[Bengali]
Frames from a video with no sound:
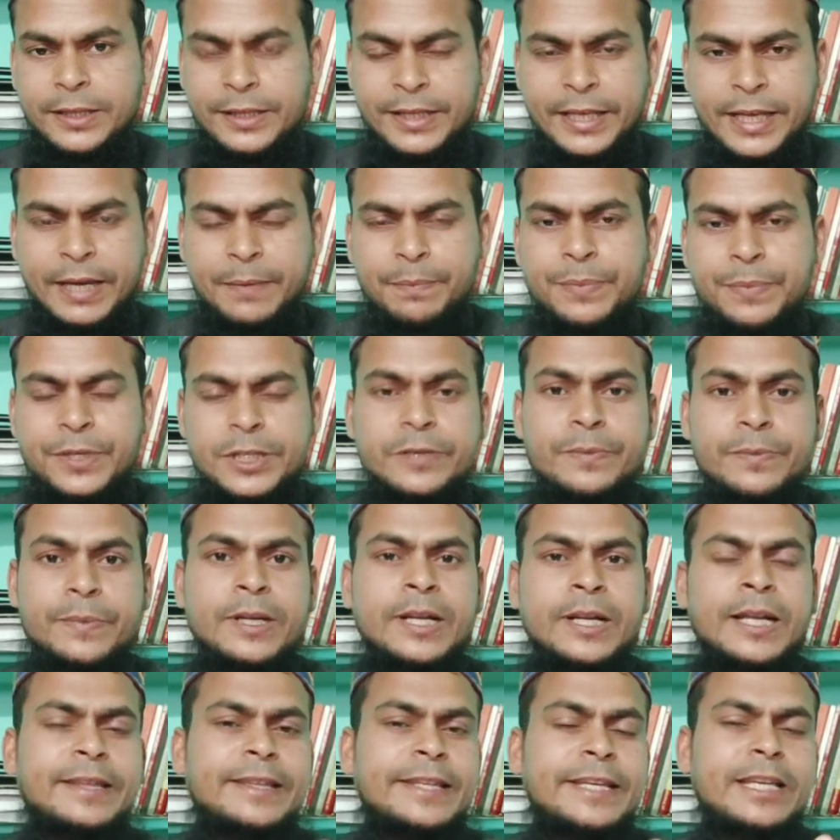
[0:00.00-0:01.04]
দিয়ে
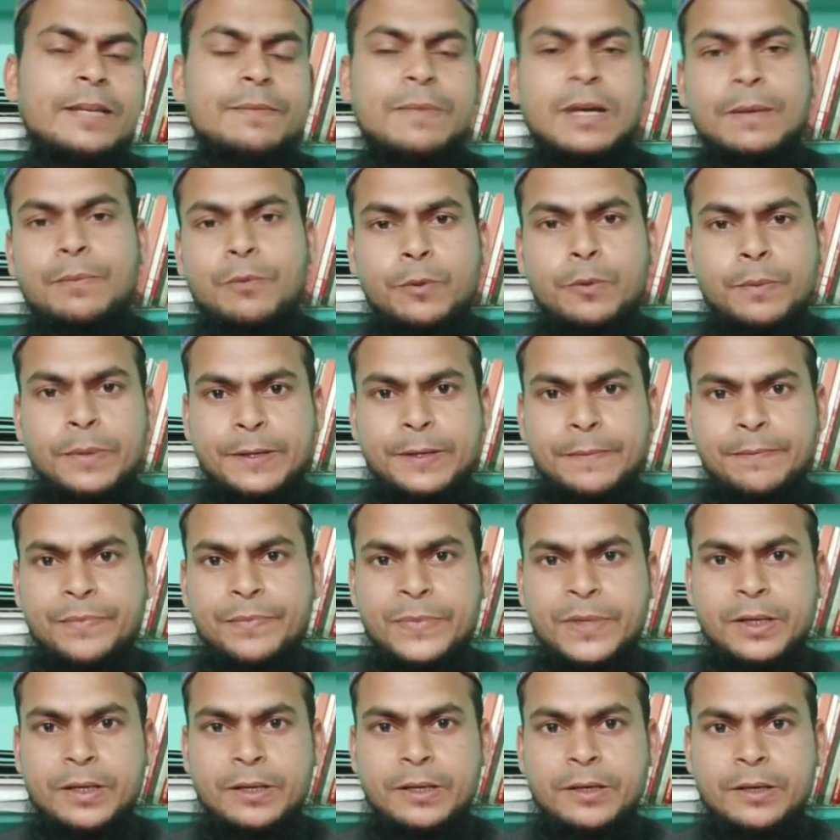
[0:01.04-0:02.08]
বিসমিল্লা তিনবার পড়বেন
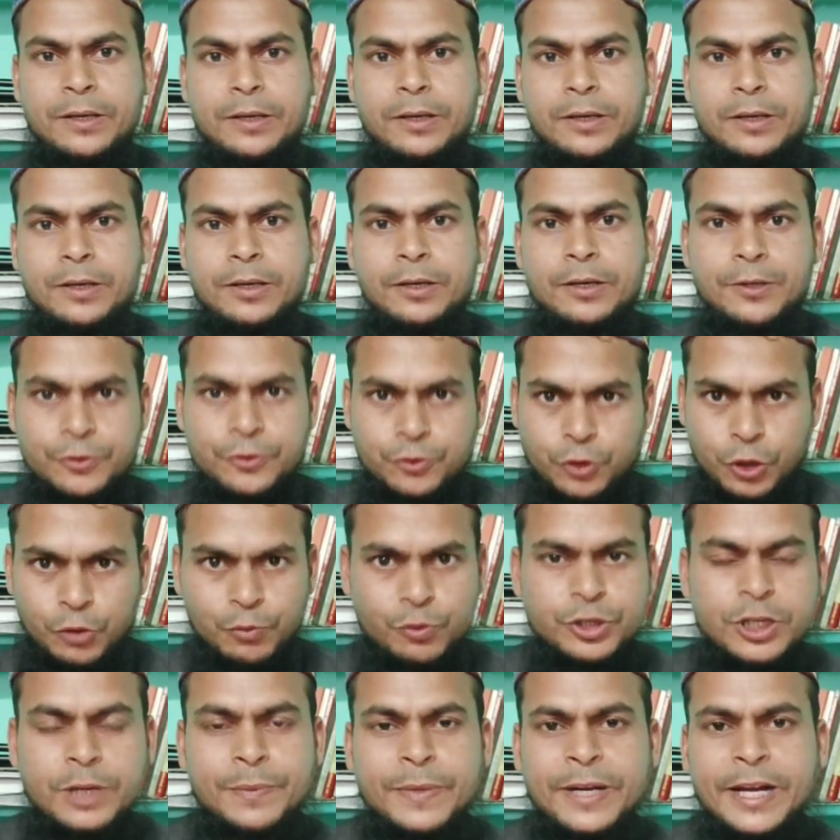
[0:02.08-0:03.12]
সহি
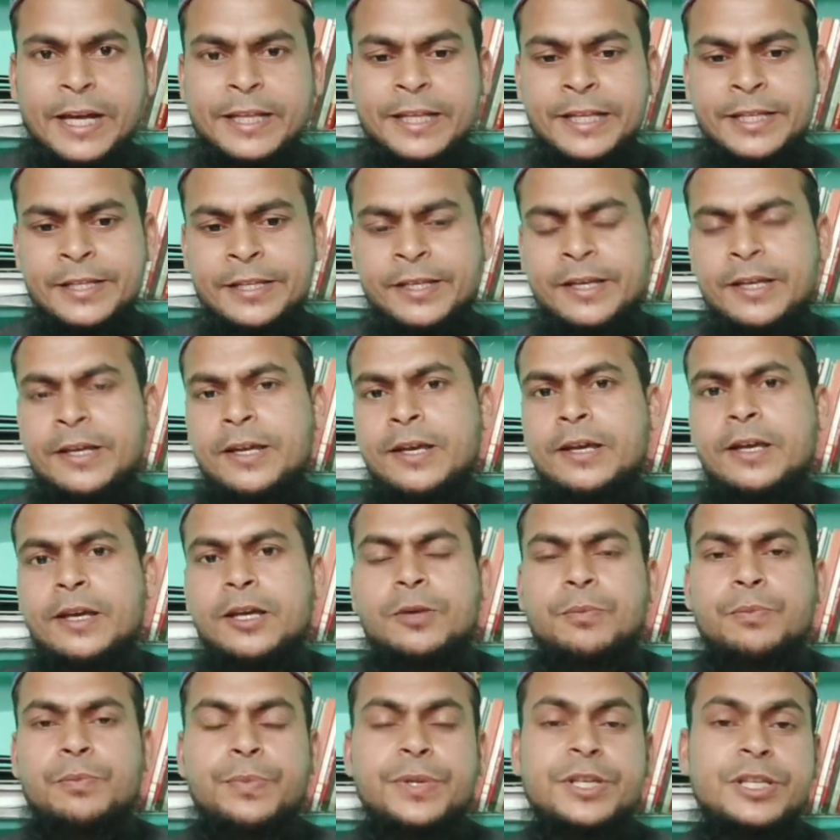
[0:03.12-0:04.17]
মুসলিমের হাদিস
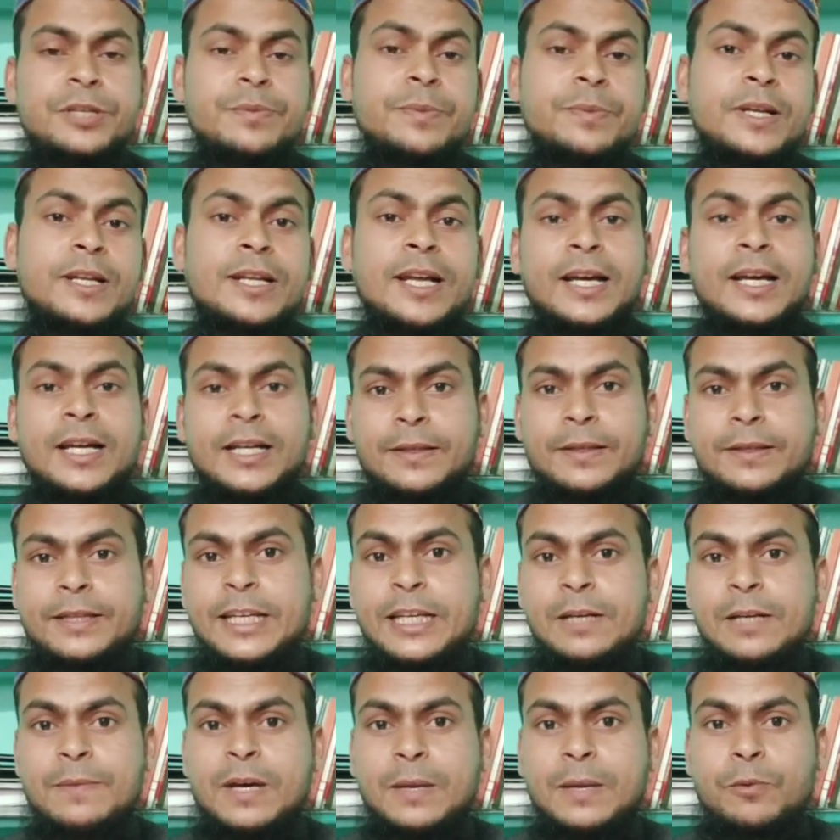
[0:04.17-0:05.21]
বিসমিল্লা
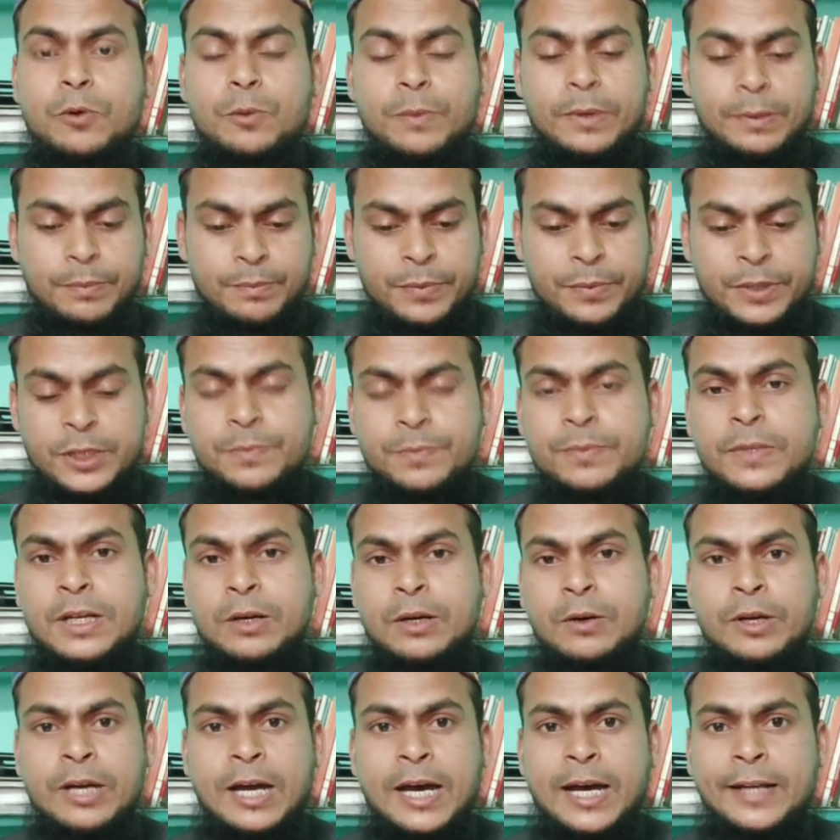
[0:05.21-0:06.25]
তিনবার পড়বেন বিসমিল্লা
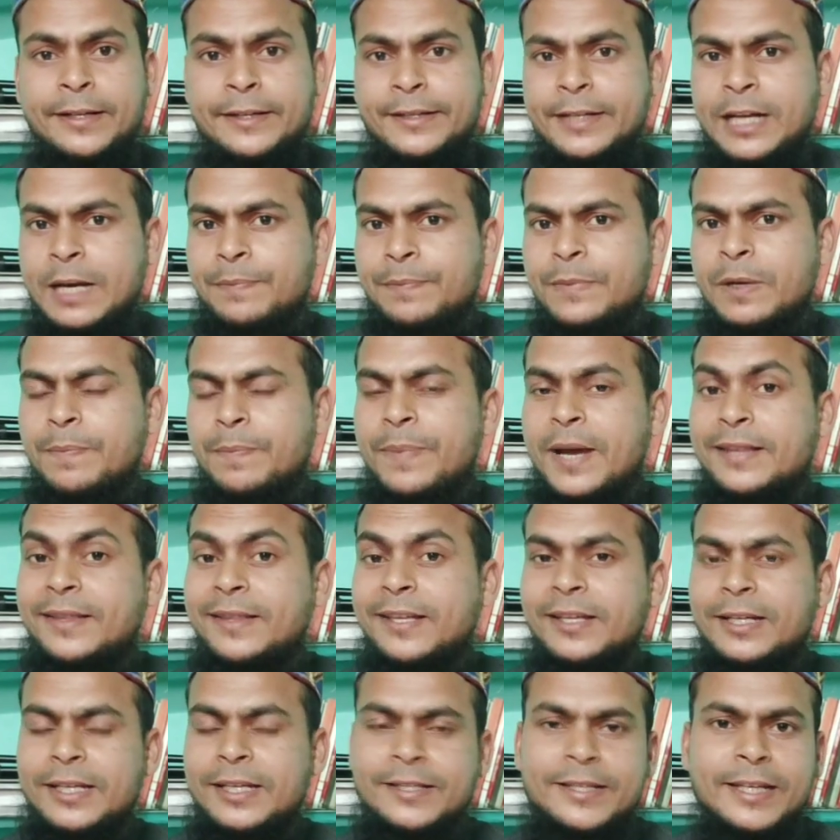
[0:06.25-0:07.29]
ওই হাতটা আপনার
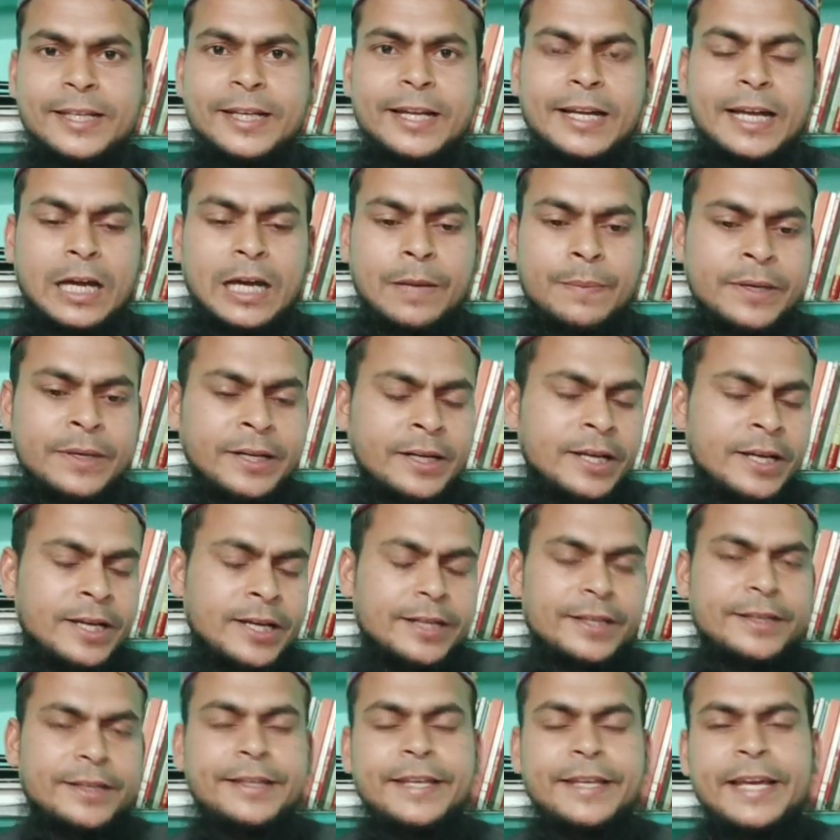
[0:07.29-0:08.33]
ব্যথার স্থানে লাগাবেন
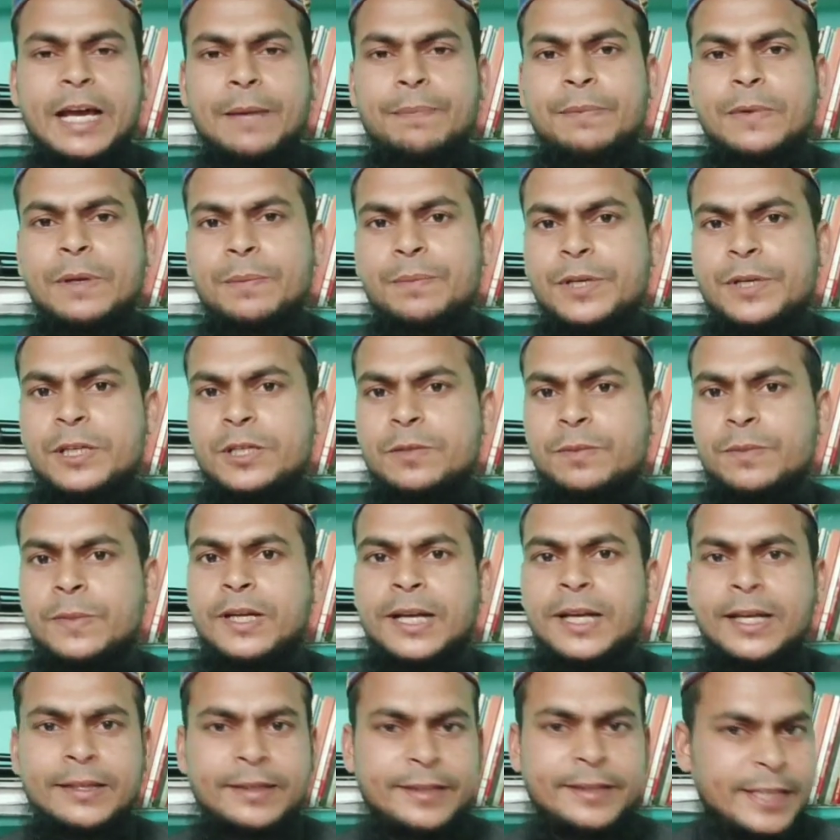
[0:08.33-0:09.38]
দিয়ে আপনি
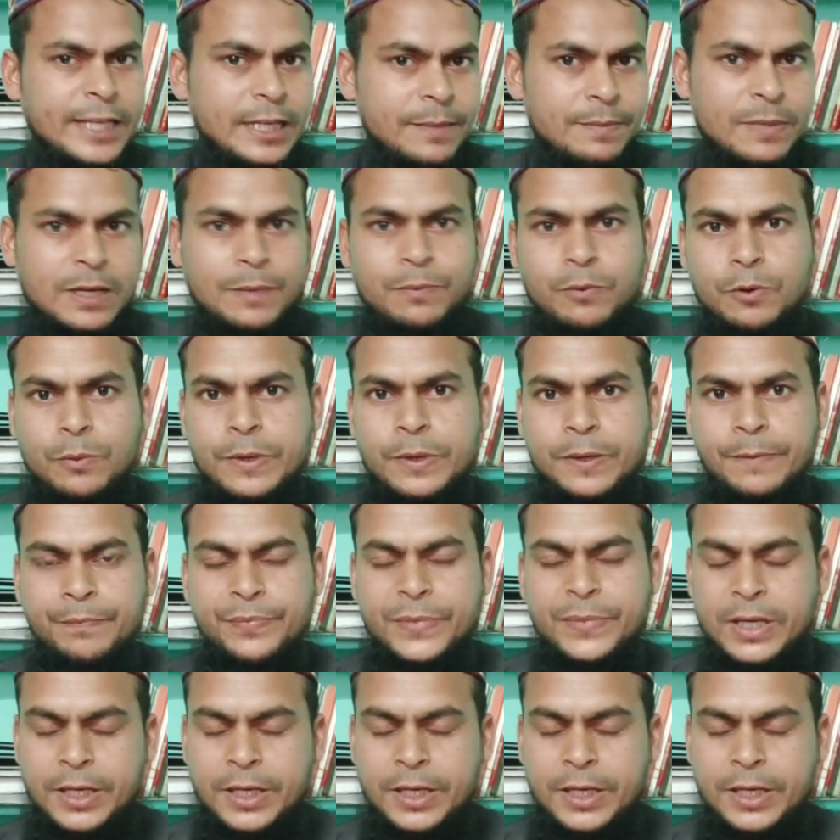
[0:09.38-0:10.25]
বিসমিল্লা তিনবার পড়বেন